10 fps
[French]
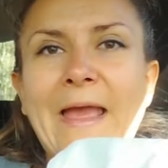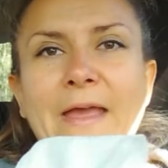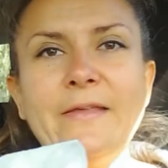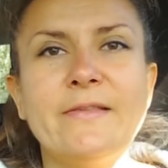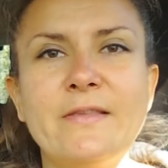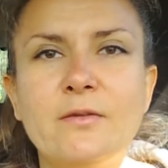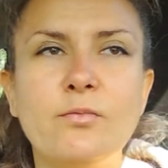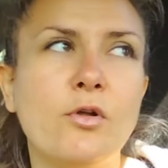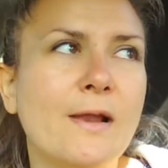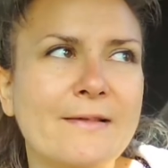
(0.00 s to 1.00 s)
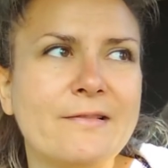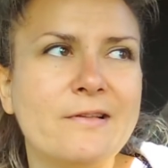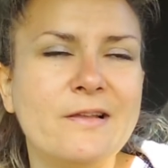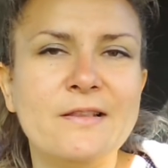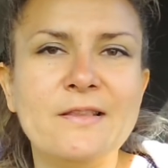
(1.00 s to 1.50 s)
Et si, bon là,
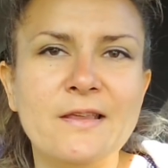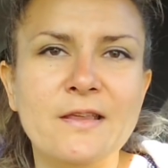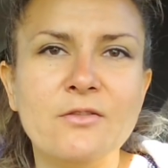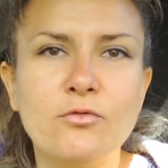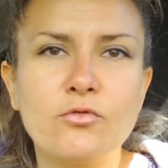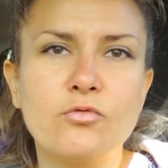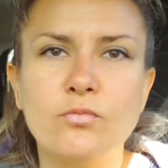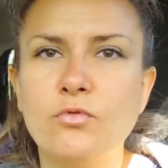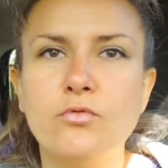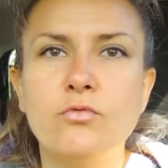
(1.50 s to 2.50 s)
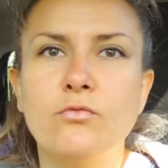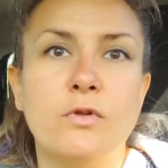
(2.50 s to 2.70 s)
c'est l'été, donc je me,